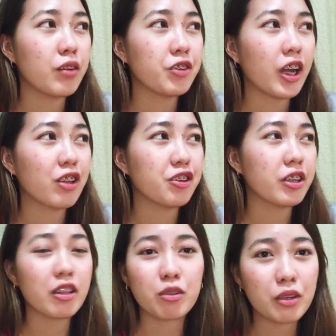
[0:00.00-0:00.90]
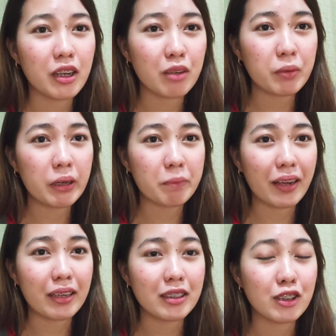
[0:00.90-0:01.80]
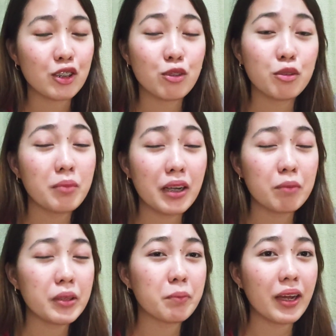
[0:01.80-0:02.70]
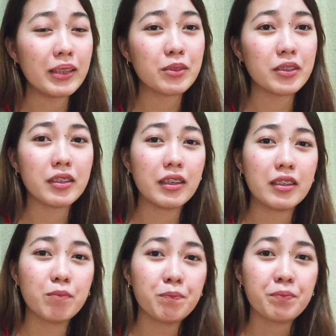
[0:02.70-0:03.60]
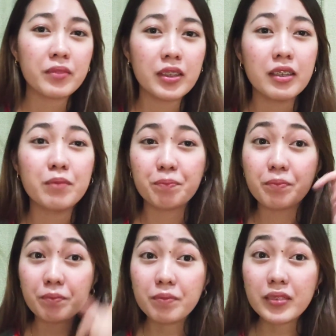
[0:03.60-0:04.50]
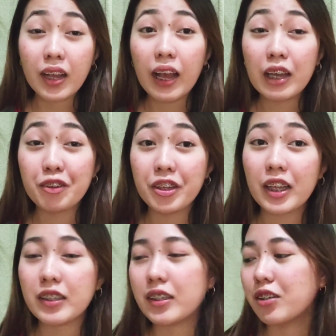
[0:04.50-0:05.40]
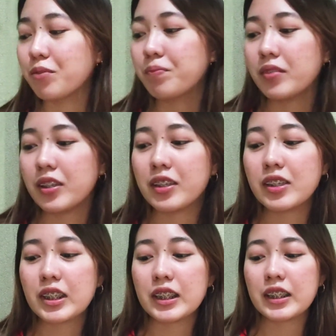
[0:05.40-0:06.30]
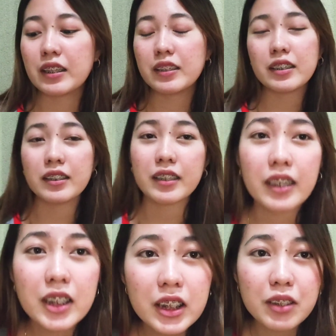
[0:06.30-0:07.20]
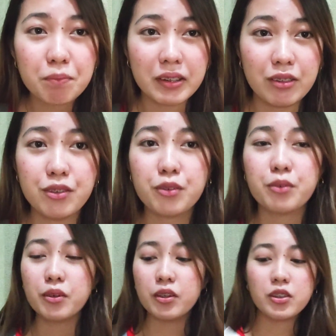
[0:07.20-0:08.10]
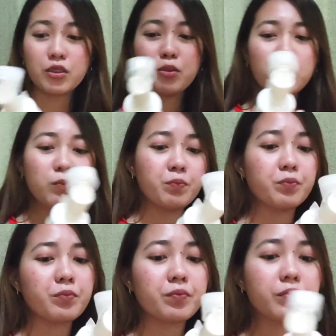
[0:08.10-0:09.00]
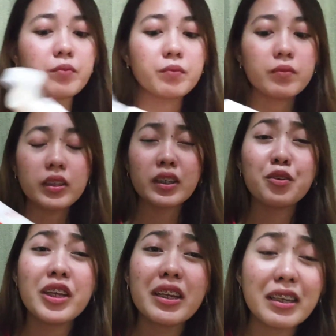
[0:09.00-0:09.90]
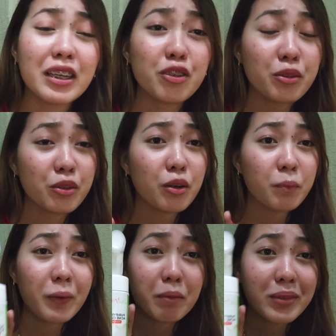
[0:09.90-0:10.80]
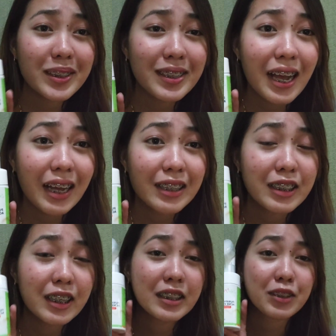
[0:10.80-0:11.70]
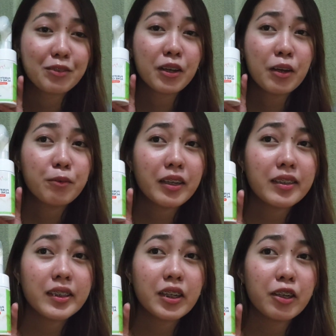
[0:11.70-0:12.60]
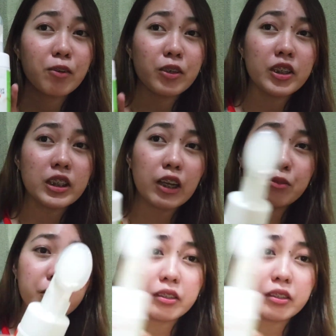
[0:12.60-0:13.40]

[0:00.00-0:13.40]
every other night ko na lang pinapahid. So, yung mga pinapahid ko na yan, aanin natin yan. I-discuss natin yan next video. So, kung i-rate ko to, 5 is the highest, 1 is the lowest, I